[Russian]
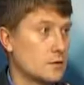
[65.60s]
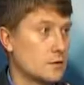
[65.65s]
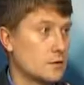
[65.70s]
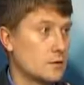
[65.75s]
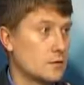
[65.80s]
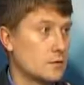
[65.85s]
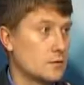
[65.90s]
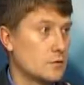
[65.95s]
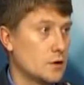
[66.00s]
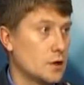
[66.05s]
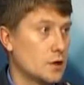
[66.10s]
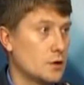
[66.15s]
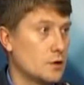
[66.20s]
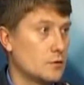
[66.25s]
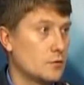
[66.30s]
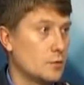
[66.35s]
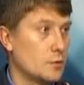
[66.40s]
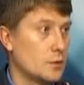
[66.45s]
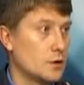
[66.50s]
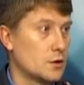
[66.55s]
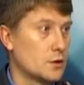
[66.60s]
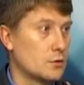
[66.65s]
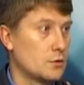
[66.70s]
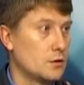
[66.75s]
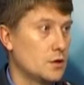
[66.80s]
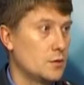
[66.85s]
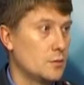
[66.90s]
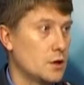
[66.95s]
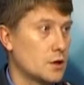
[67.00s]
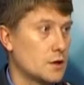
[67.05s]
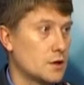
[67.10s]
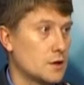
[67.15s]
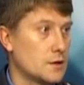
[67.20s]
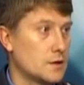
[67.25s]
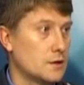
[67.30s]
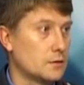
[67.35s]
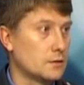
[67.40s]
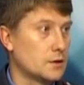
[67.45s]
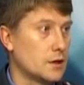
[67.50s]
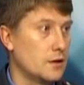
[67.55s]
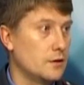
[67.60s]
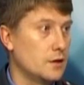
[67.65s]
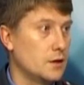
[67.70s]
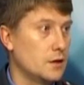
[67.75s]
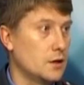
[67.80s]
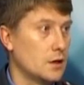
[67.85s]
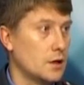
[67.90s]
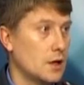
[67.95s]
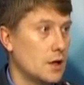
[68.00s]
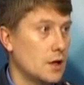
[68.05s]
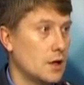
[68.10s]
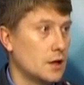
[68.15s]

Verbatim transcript: э, в результате чего происходят небольшие столкновения,